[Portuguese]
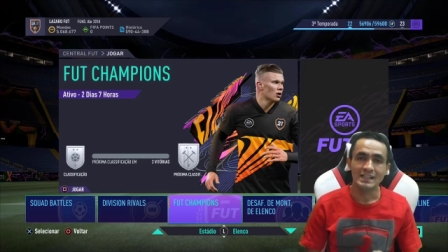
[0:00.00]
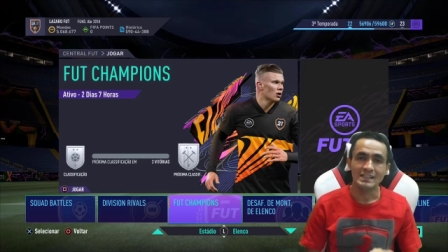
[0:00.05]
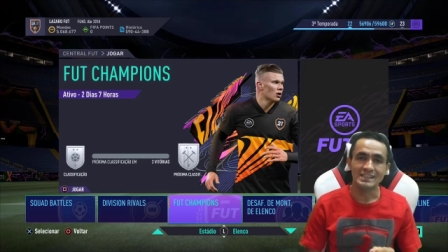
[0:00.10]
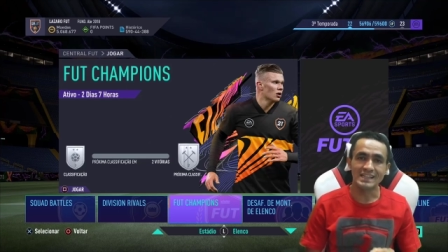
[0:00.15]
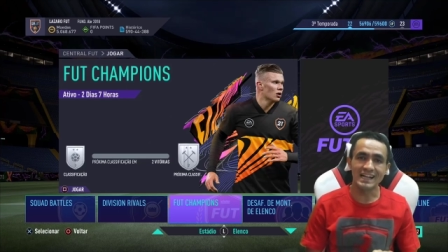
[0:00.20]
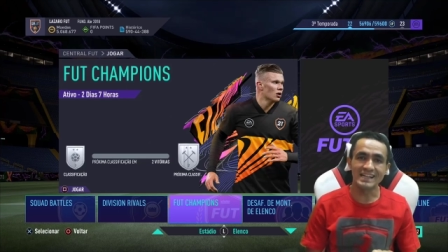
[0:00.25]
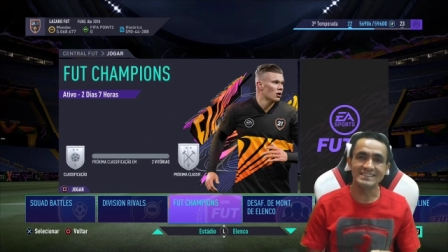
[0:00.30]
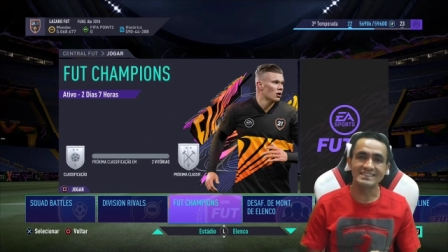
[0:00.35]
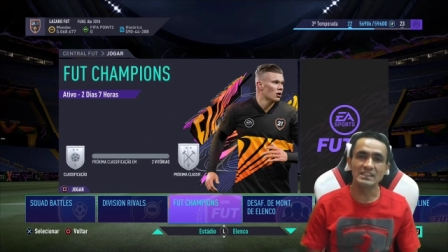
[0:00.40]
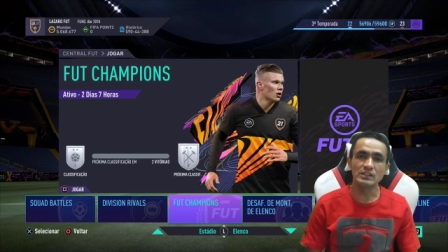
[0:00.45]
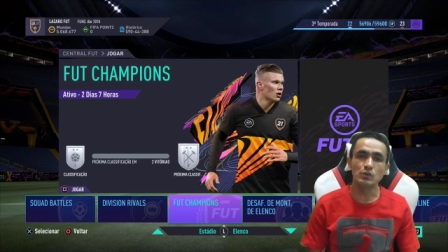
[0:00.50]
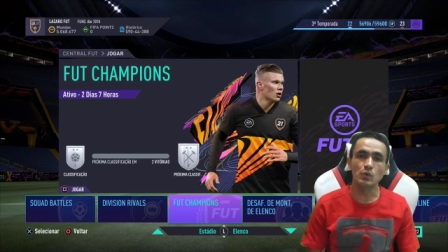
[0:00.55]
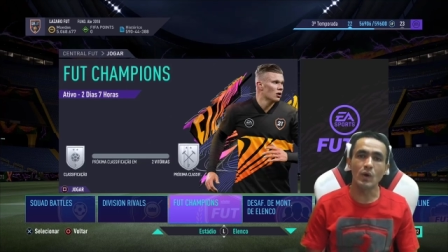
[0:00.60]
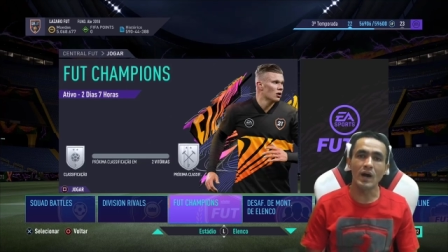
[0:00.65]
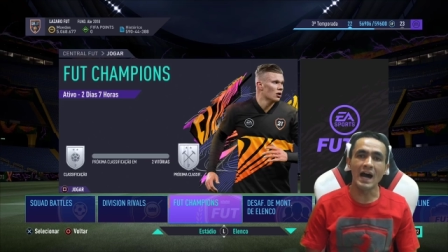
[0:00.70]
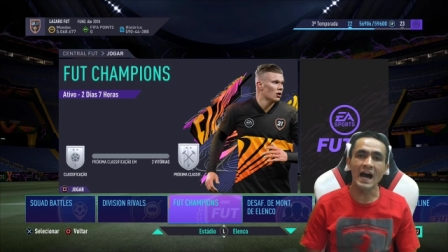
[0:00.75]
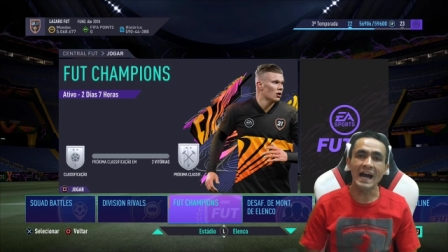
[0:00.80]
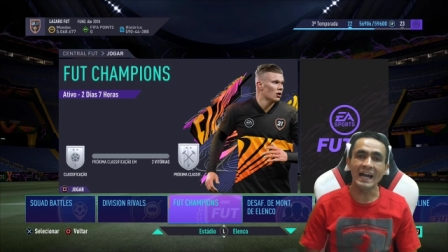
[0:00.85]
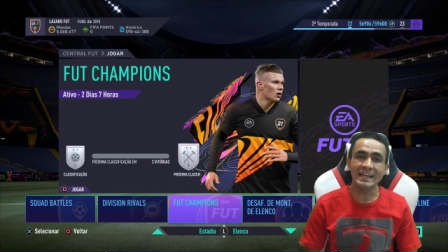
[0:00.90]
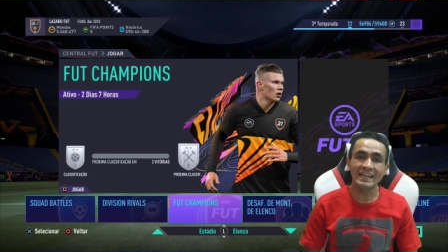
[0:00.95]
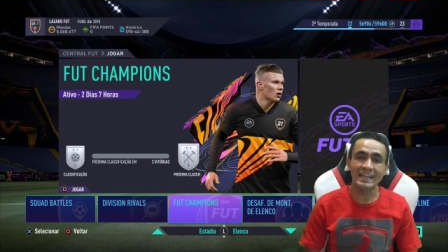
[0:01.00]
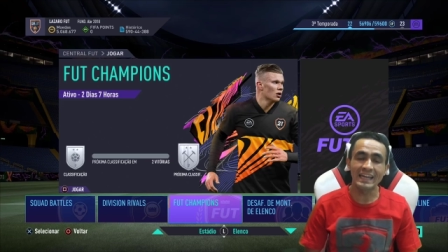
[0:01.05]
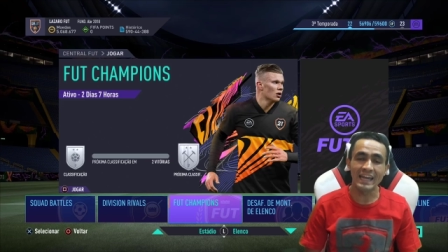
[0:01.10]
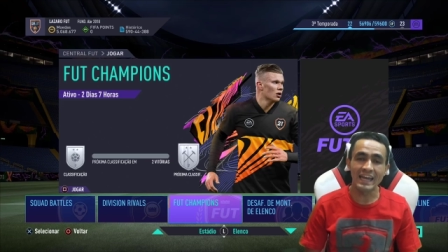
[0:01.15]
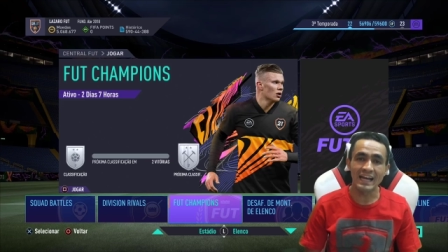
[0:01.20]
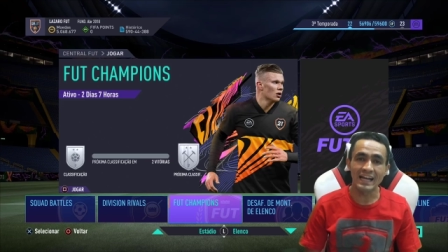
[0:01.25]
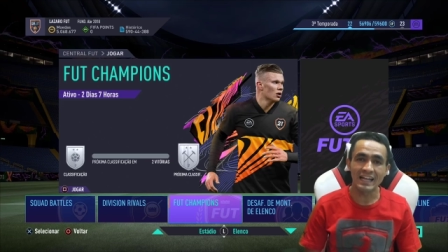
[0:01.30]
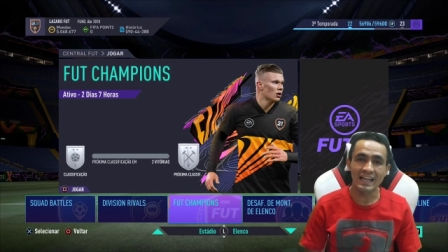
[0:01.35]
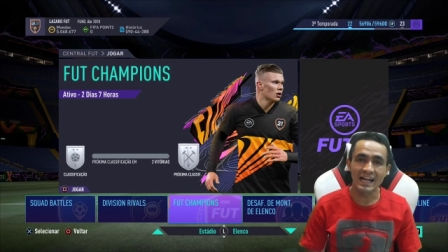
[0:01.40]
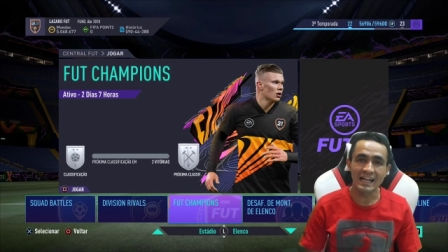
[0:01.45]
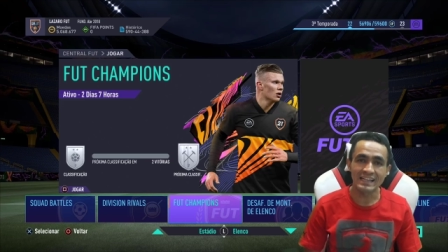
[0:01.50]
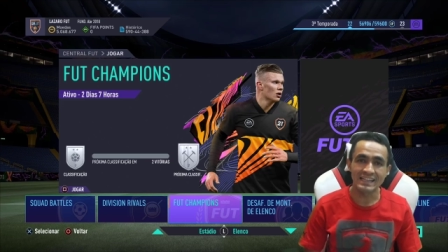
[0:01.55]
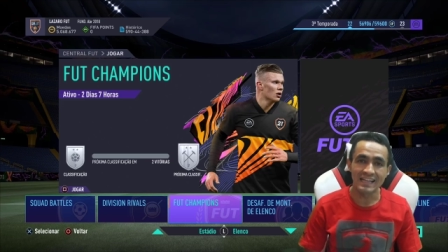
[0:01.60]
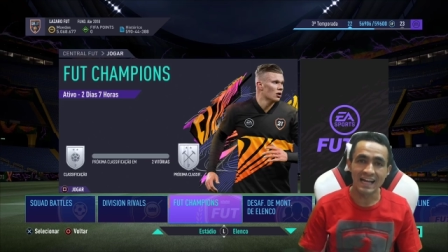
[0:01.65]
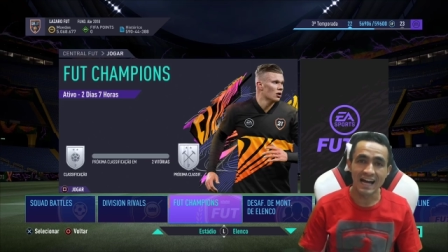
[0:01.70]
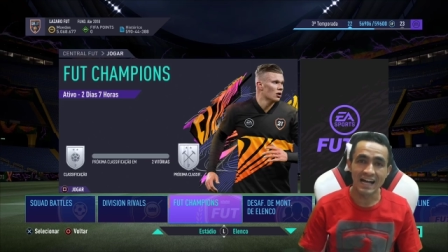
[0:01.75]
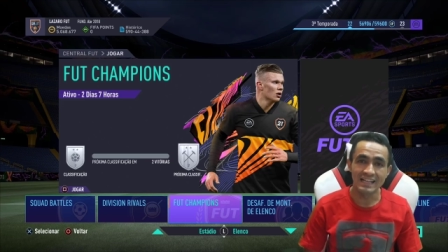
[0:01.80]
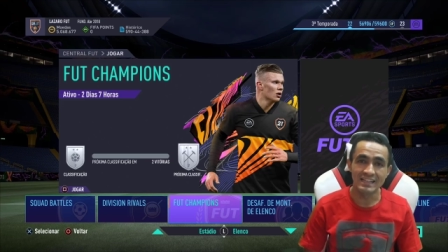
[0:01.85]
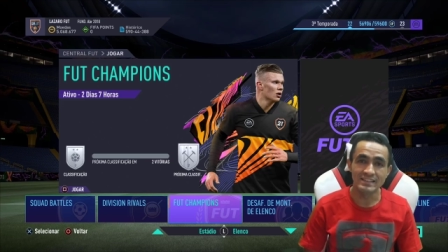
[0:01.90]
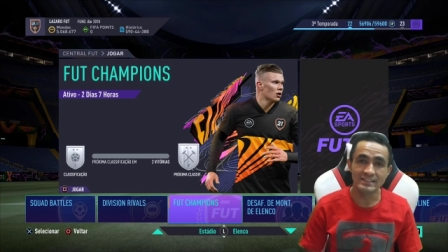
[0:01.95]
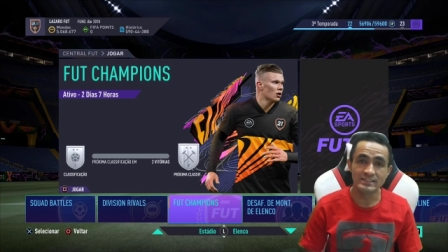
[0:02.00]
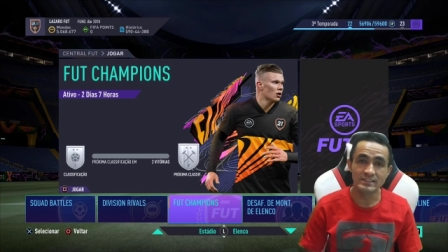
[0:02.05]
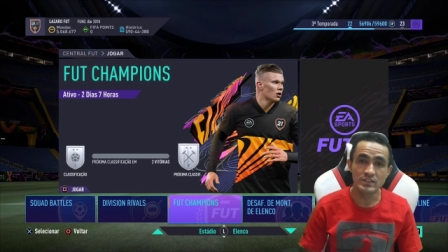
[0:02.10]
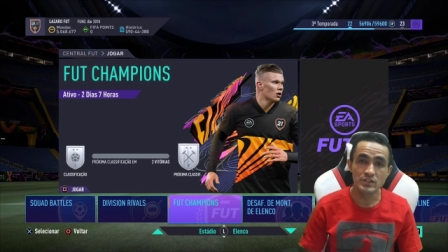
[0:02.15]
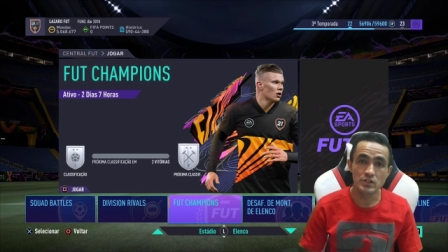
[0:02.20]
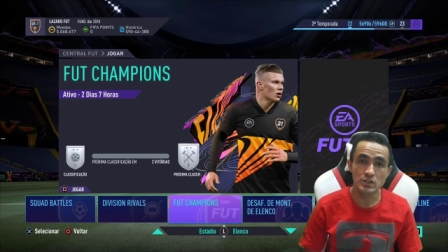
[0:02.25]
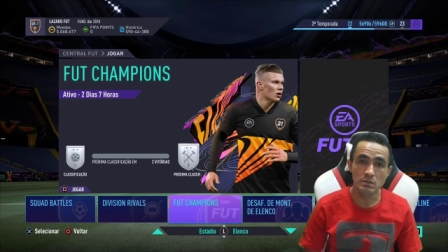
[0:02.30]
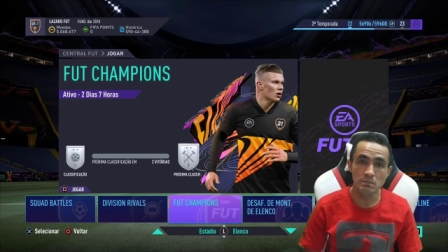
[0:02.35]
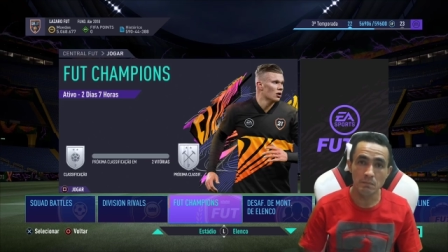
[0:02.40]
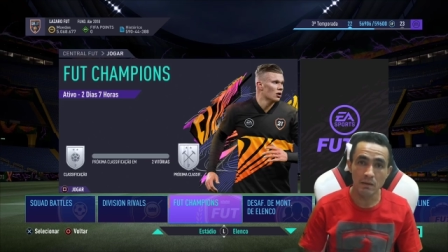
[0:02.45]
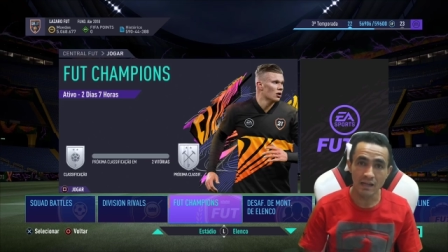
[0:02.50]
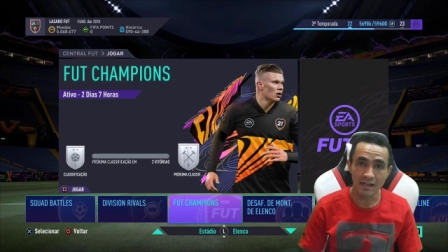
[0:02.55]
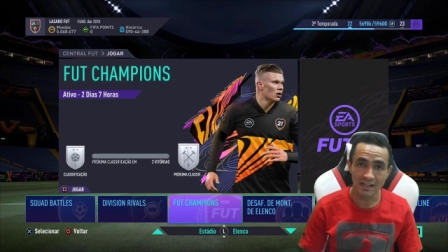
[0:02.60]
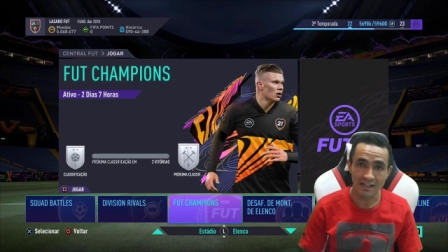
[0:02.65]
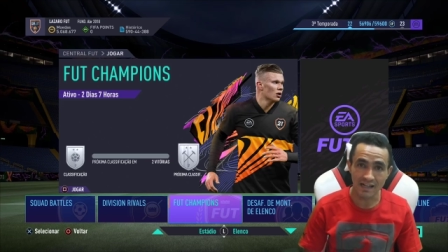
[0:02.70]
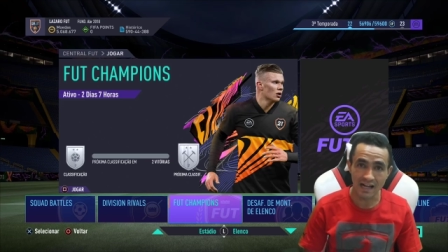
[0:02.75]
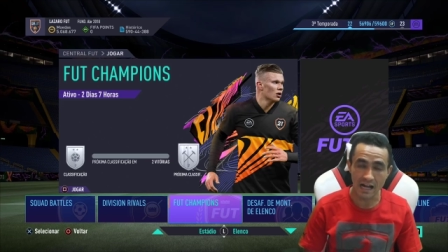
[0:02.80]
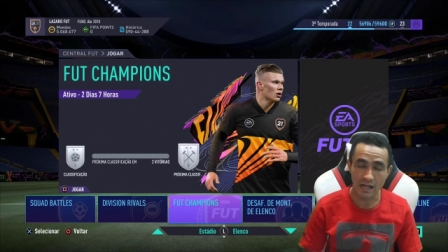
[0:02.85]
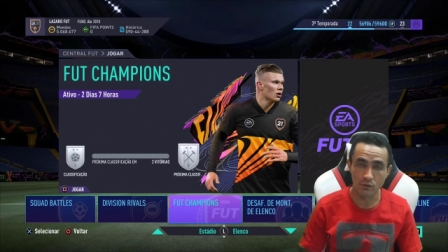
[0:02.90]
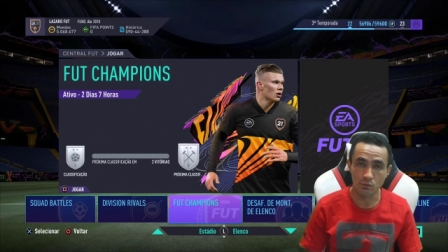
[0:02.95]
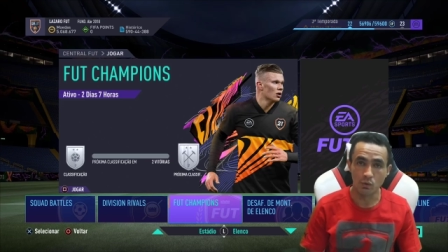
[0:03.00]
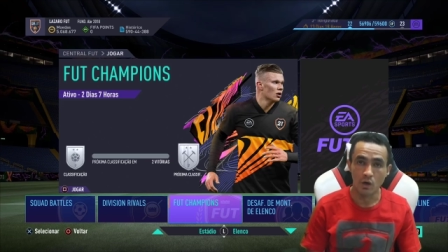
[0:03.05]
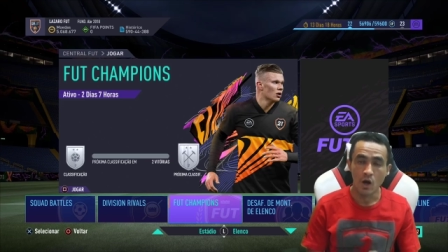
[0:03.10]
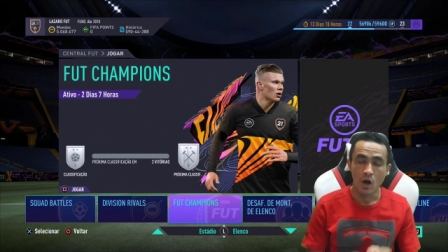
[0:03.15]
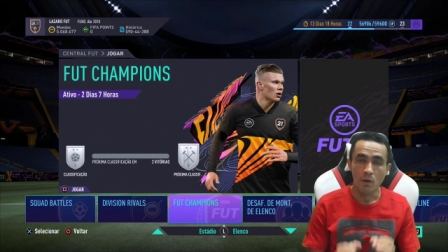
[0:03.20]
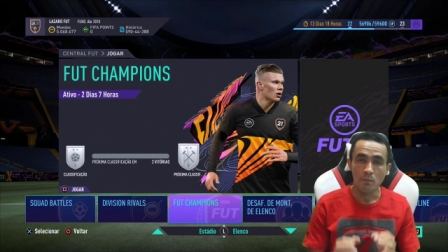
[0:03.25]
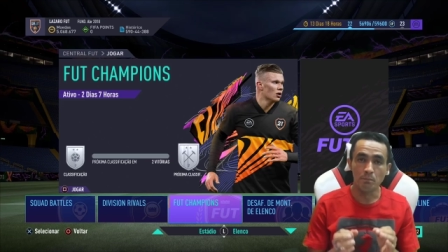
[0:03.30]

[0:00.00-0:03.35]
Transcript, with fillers: trazendo aquela análise de mercado.